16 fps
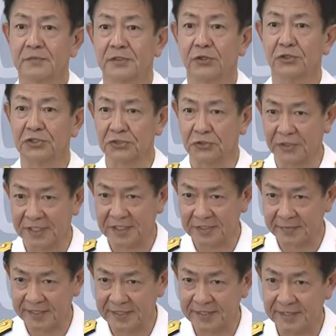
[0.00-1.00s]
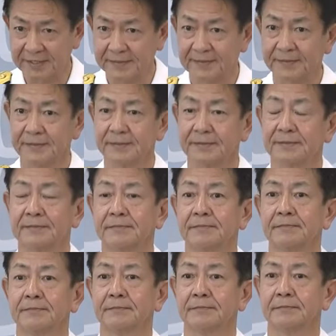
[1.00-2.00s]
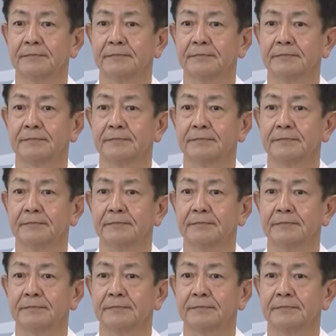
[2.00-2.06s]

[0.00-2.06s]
ろしくお願いします。冒